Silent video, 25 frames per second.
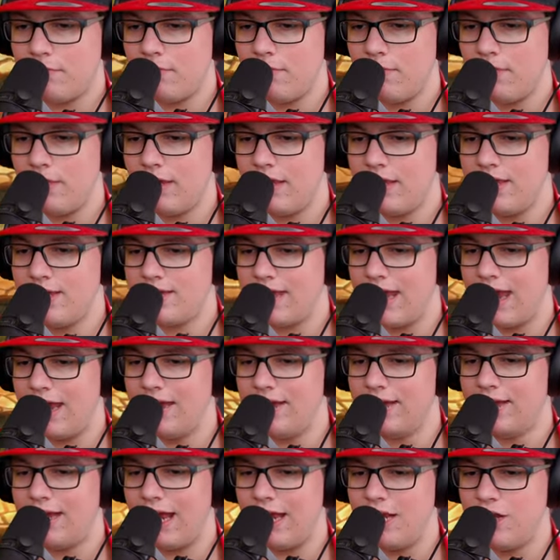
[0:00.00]
Ich
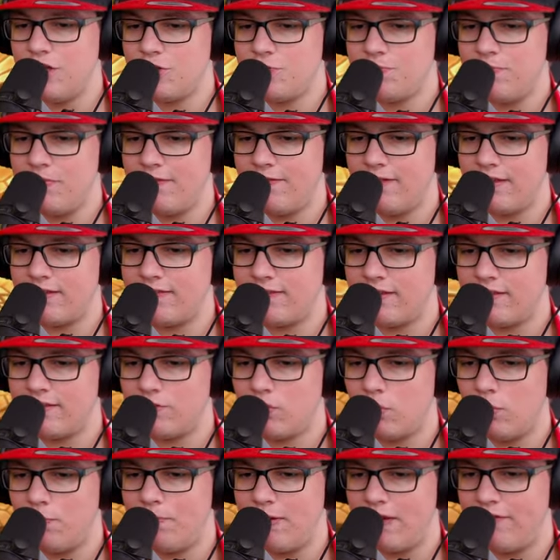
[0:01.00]
Kenne kein Spiel, was das
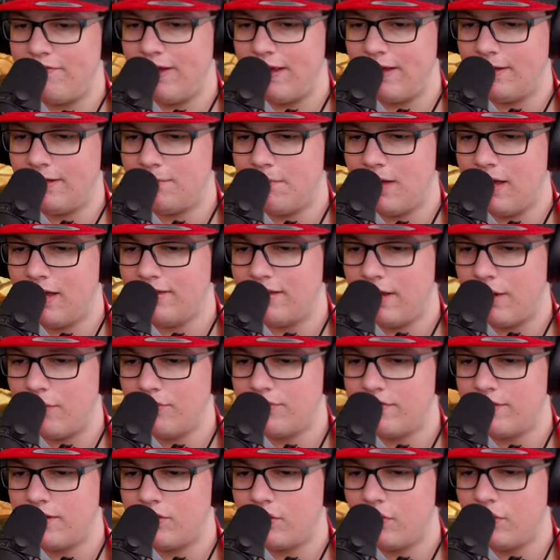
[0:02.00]
so perfekt macht,
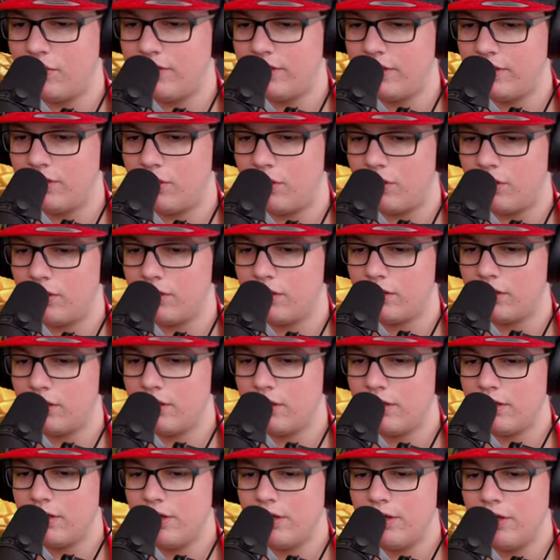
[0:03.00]
außer Donkey Kong.
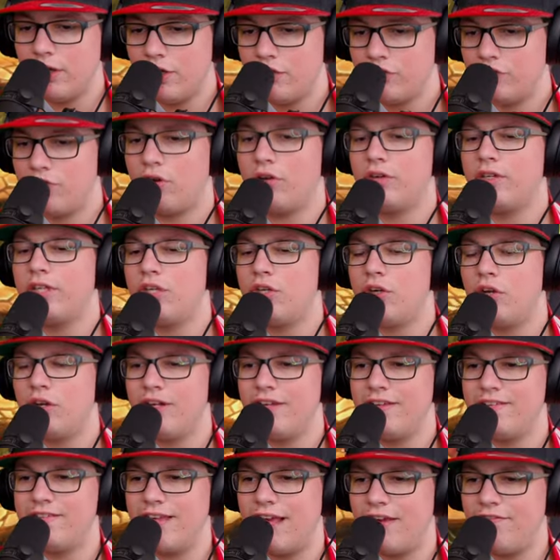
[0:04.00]
Donkey Kong
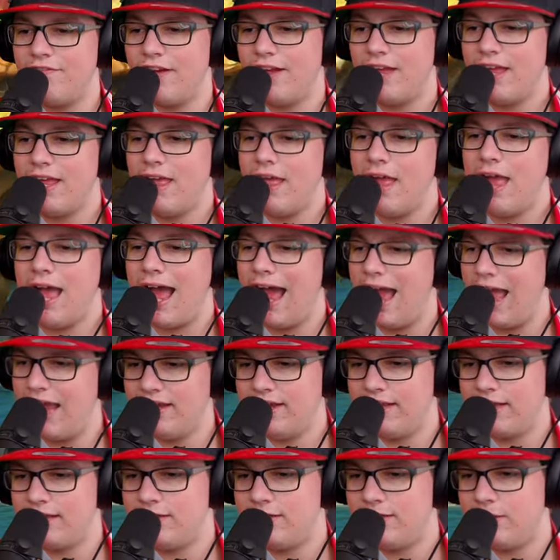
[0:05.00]
ist einfach ein
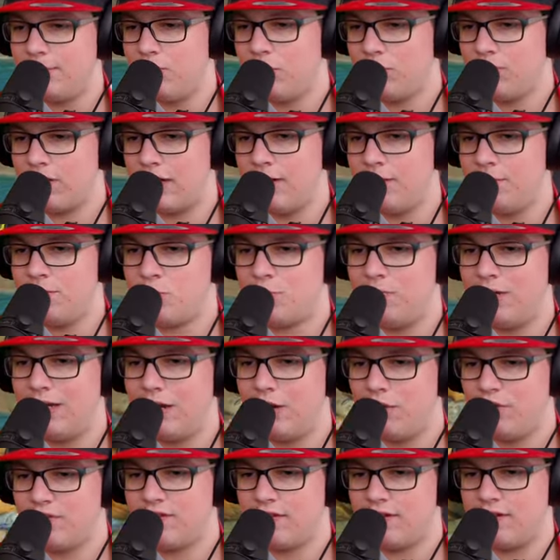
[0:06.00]
Kritikpunkt an dem Spiel,
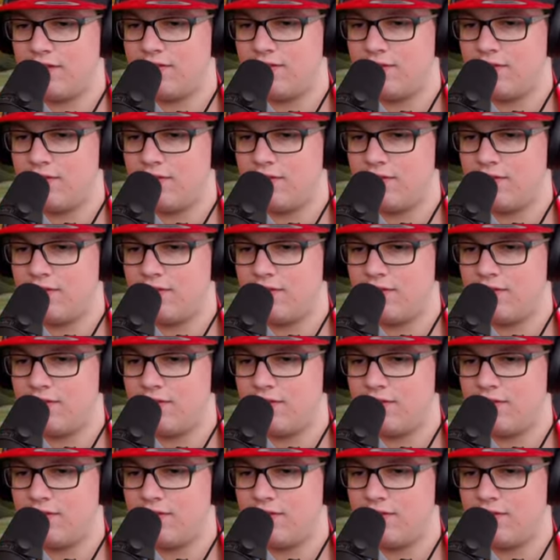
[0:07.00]
außer dass